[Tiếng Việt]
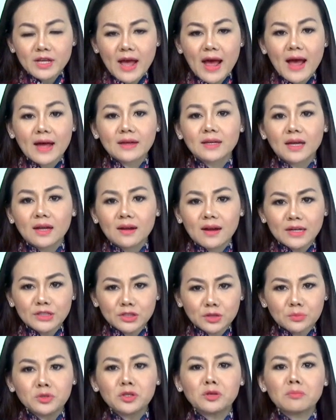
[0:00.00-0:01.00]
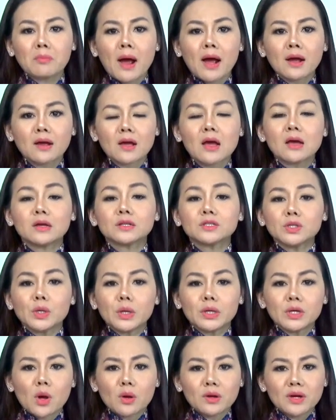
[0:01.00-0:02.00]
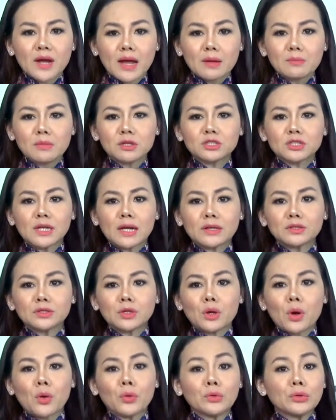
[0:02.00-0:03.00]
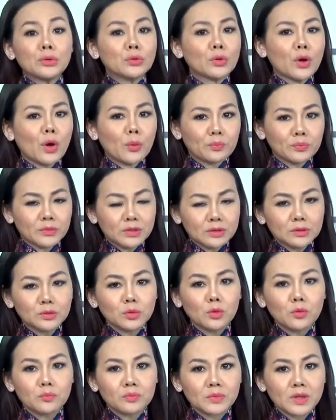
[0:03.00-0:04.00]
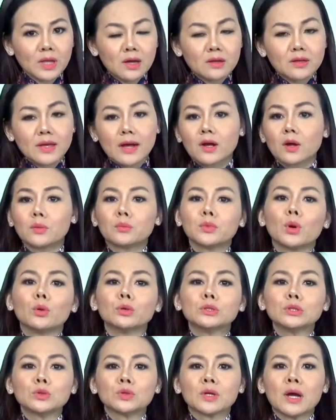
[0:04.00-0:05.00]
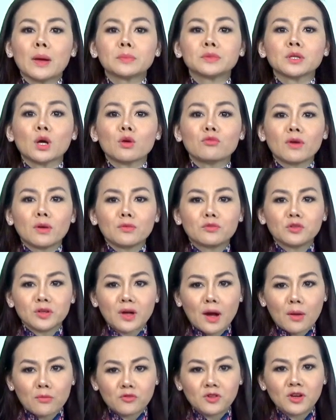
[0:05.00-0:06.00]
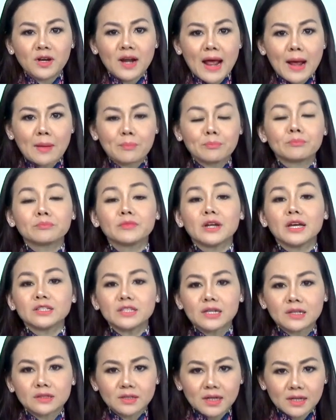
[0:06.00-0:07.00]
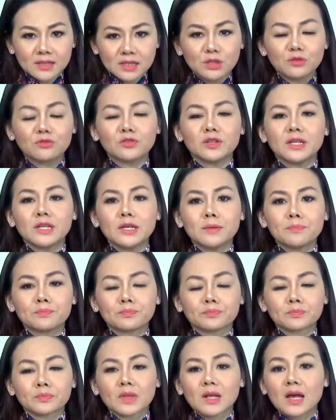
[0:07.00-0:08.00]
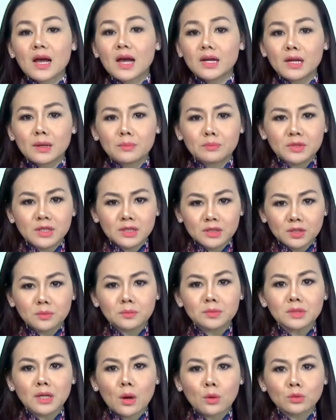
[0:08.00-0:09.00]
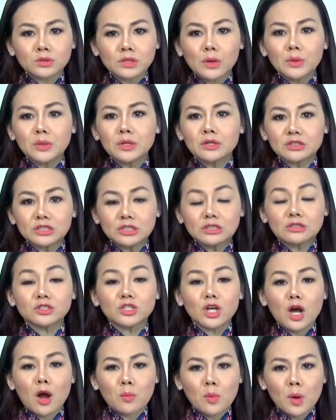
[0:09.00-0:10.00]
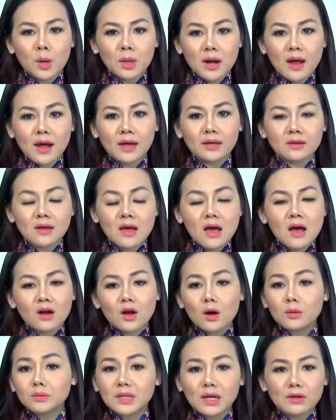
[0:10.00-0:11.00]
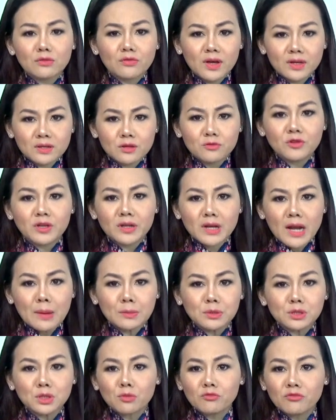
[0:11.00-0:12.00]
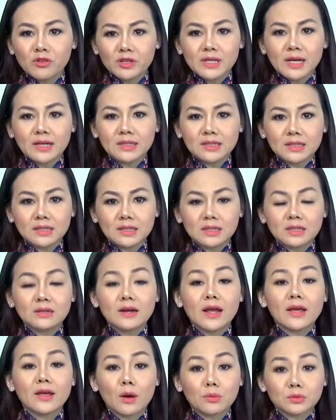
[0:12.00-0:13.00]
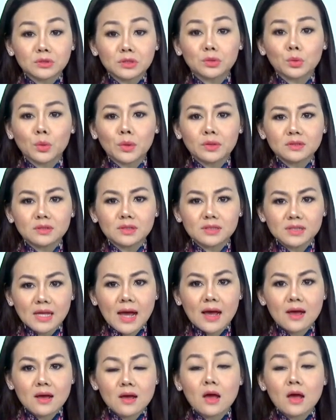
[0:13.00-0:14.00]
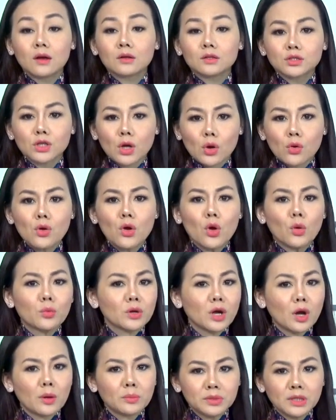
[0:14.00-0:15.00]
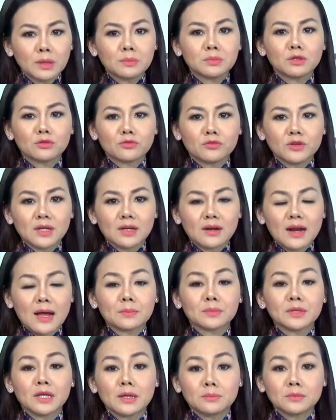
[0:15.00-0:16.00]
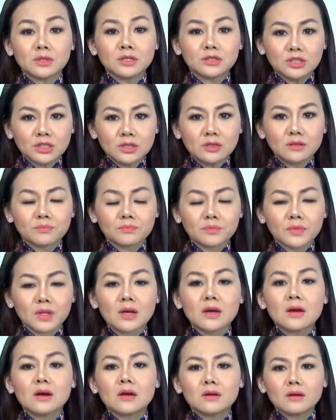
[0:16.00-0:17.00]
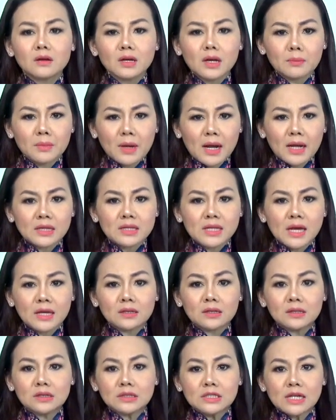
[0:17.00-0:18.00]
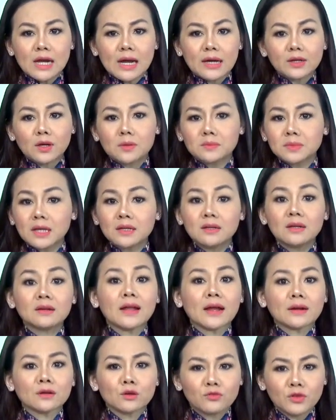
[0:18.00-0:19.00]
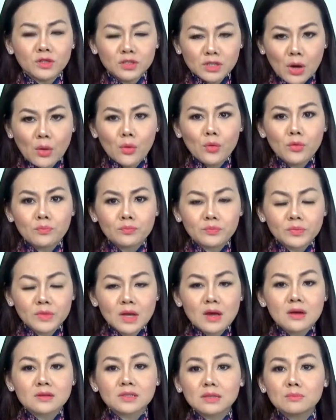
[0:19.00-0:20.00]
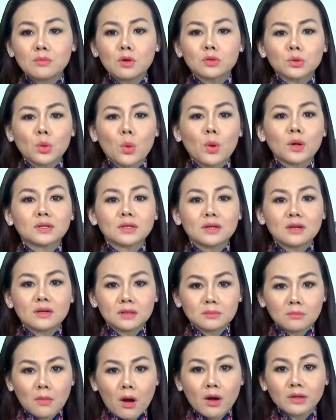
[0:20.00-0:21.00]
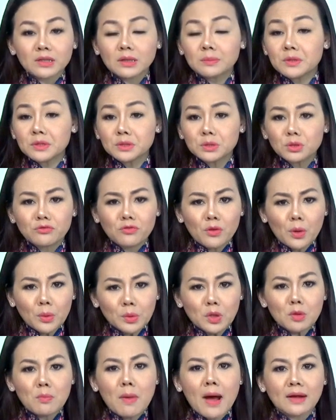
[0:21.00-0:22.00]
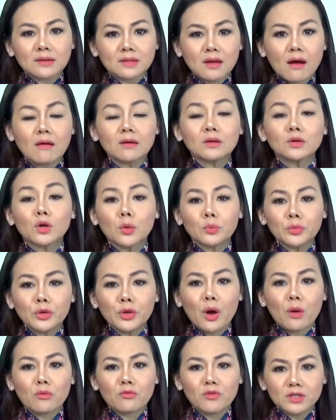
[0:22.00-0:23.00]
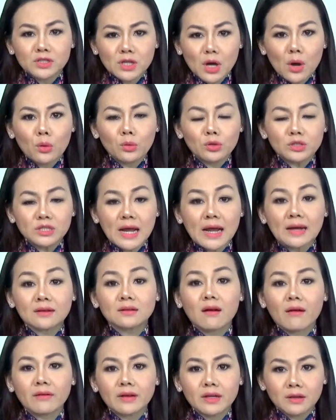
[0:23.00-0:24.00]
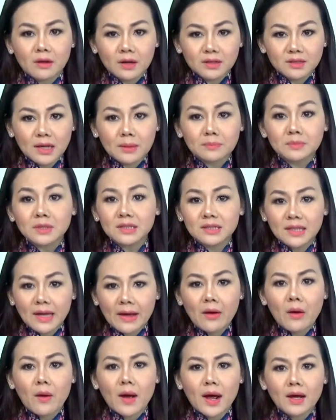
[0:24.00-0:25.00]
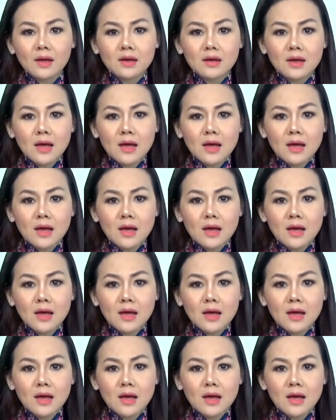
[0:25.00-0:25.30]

Hà kể lại trong nước mắt chuyện con gái mình sang châu Âu du học tự túc, nhà không đủ chu cấp cháu phải vừa học vừa làm để trang trải chi phí. 2 năm dịch cúm tàu cháu được trường cho học online, không thể về được Việt Nam sống với gia đình để học trực tuyến từ xa. Cháu cũng không tìm được việc làm thêm như trước. Nửa năm nay, gia đình Trang không thể liên lạc được với cháu. Sau 1 tuần, lần mò tìm được số phone của bạn thân cùng du học với cháu, Trang gọi điện hỏi thăm thì tá hỏa.